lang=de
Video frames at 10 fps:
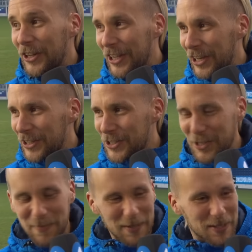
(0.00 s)
Ja, das
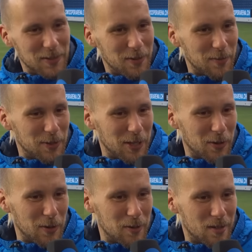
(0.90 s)
stimmt. Also ich denke
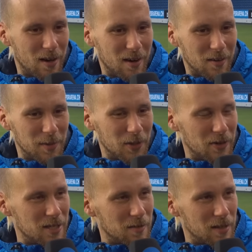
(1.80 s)
heutzutage mit
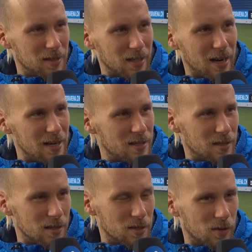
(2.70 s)
29, 30
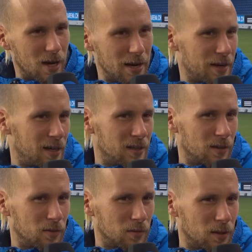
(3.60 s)
ist das noch kein Alter.
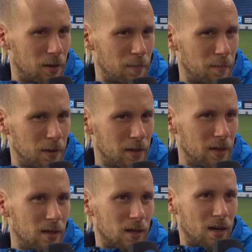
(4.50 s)
Und ähm,
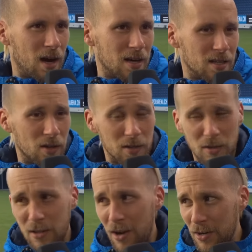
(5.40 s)
klar ist es
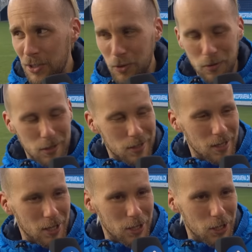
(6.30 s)
heutzutage so, dass
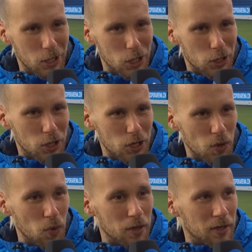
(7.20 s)
äh, die
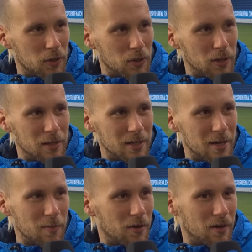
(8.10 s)
Jungen natürlich
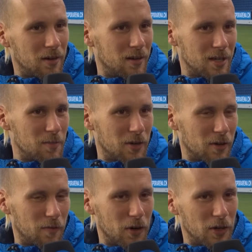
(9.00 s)
immer, immer
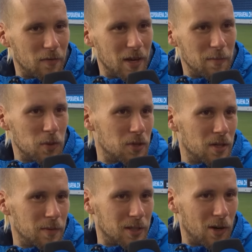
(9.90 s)
gefördert werden müssen.
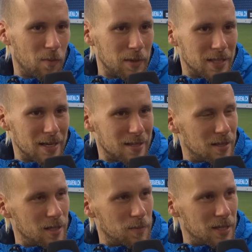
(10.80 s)
Aber ich glaube, mit 16,
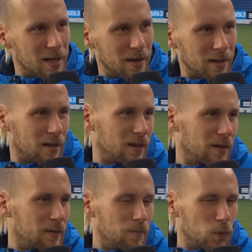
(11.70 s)
17-Jährigen
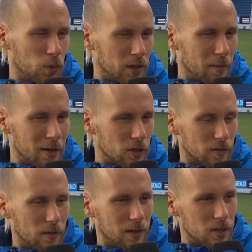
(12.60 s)
nur in der Mannschaft
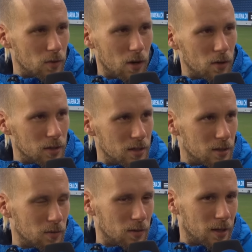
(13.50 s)
gewinnst du auch nichts.
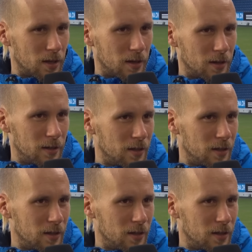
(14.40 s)
Und äh,